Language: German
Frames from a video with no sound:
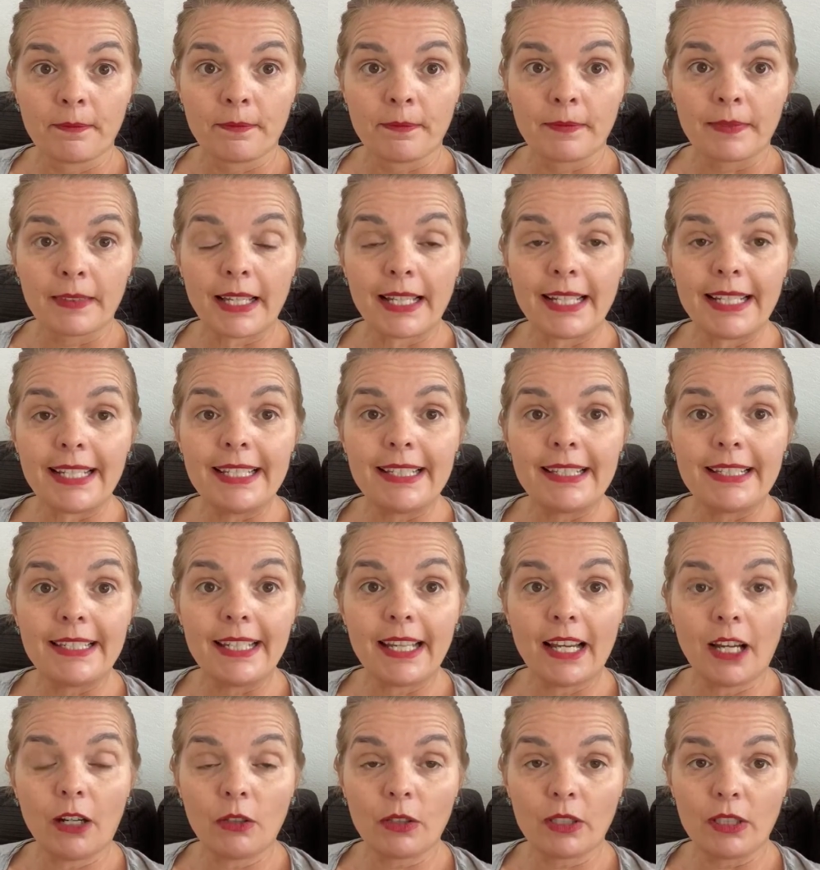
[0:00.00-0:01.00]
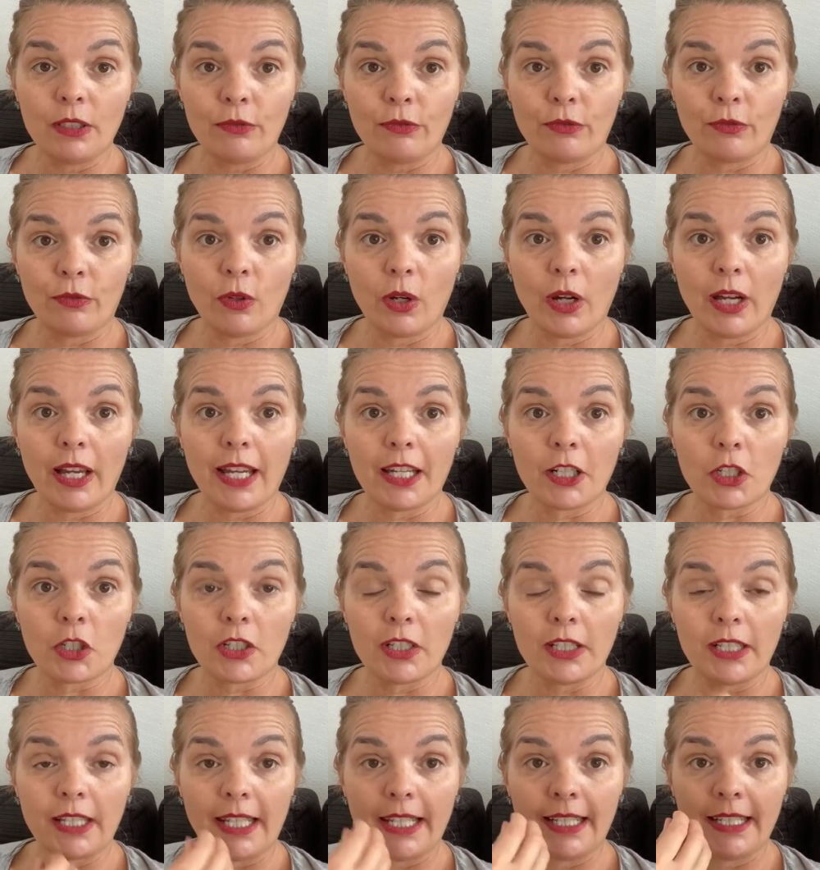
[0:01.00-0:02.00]
dann ist sie auch die
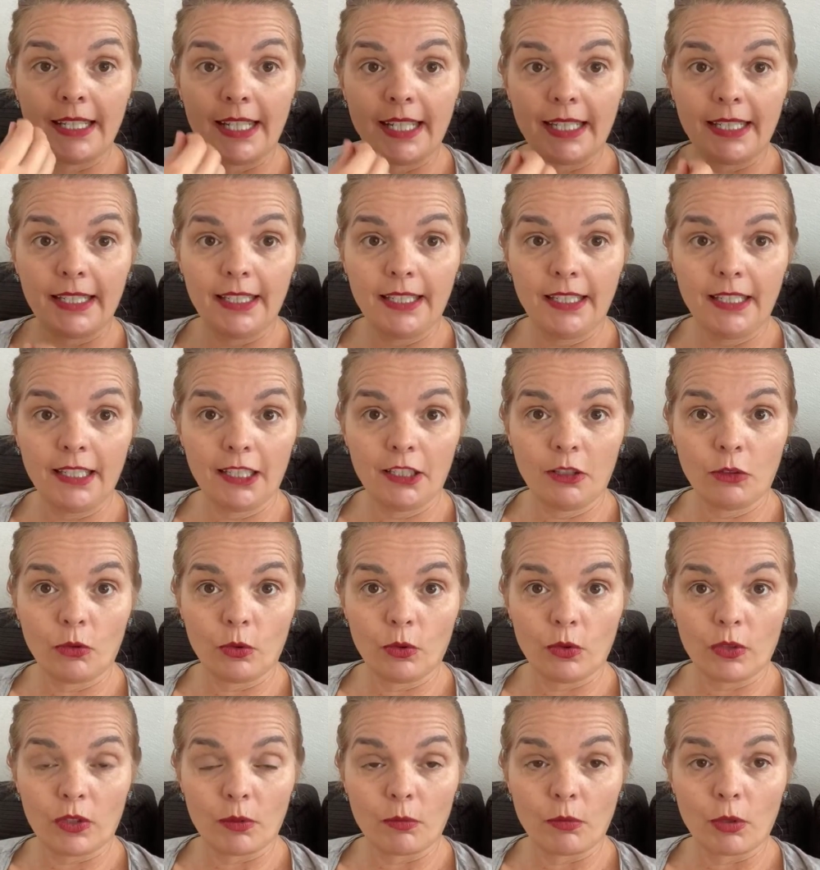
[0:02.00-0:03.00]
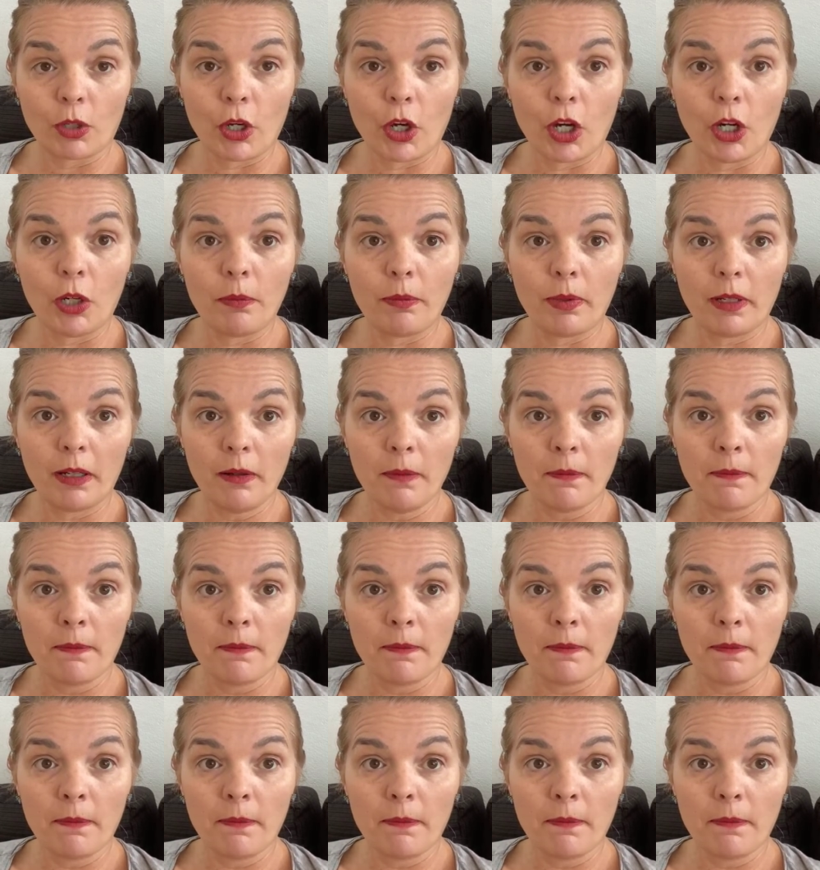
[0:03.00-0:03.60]
vorherrschende Energie in unserem Körper